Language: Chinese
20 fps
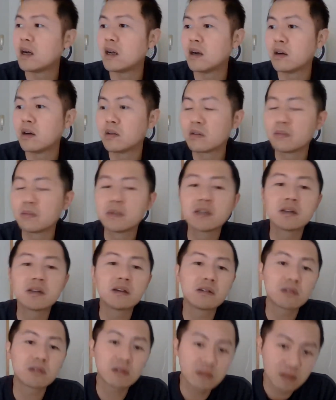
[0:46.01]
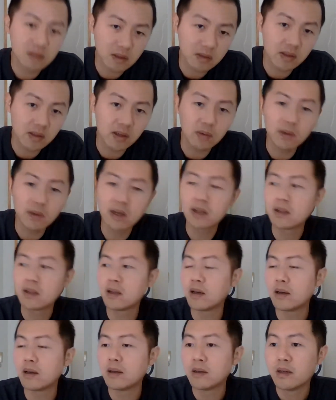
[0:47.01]
然后什么郑州的给关
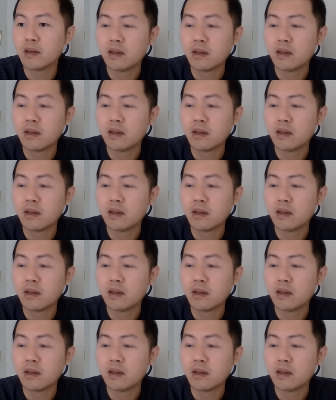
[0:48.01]
了，